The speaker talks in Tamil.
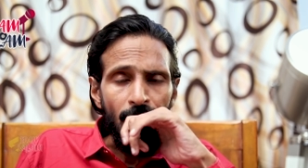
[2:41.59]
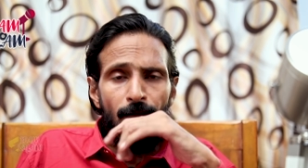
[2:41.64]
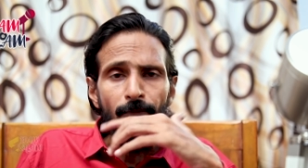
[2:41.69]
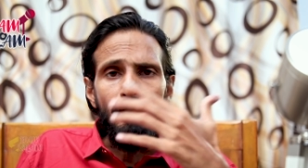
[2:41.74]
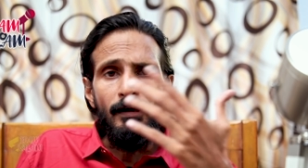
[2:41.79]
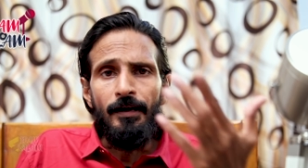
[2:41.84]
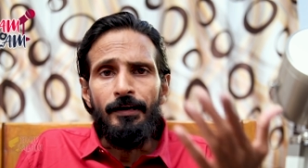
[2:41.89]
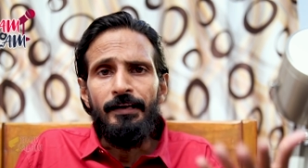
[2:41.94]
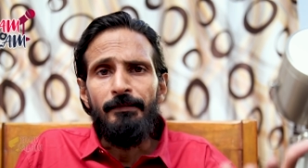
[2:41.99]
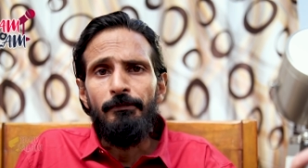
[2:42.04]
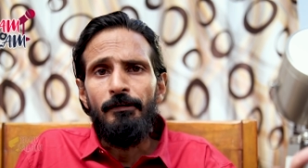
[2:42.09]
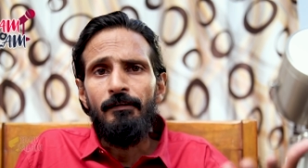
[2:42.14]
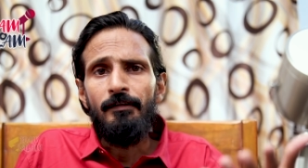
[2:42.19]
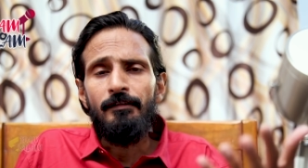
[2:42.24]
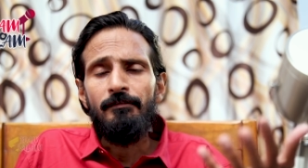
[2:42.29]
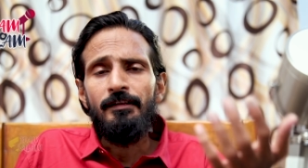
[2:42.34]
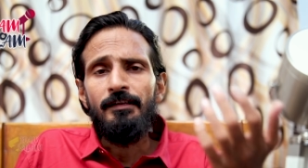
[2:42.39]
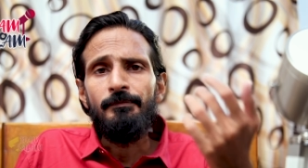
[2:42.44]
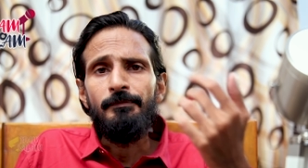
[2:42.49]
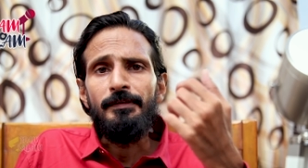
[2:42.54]
ஆமாம் கண்டிப்பாக
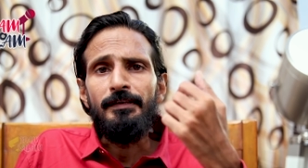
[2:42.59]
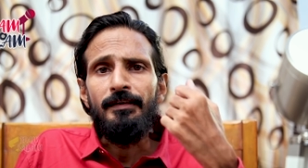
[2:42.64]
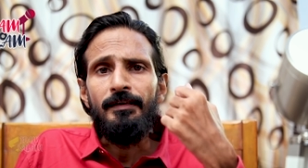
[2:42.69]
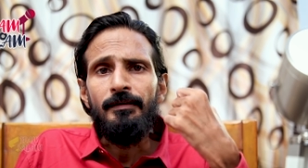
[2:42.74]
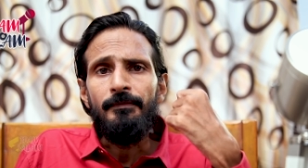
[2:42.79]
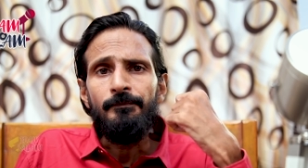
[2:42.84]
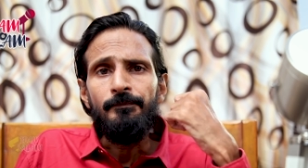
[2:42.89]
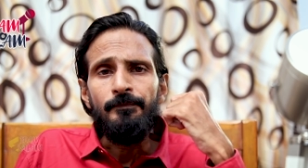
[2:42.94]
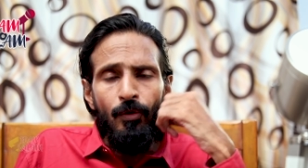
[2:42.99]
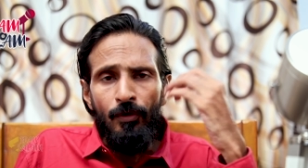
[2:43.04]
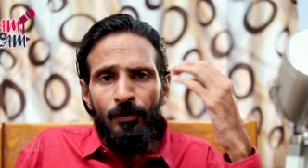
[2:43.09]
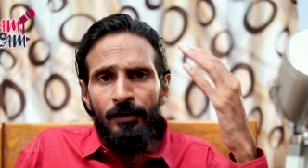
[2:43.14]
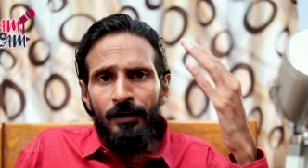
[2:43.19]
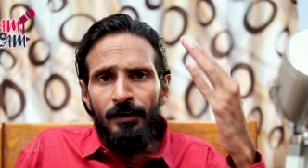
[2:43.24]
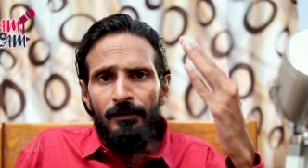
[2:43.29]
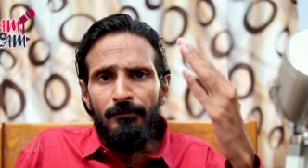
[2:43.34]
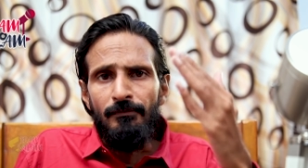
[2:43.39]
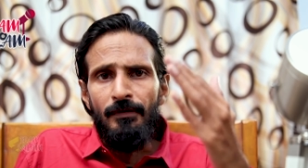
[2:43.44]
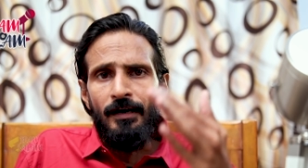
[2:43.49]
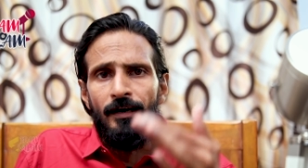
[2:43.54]
வரவேற்பீங்க உங்கள்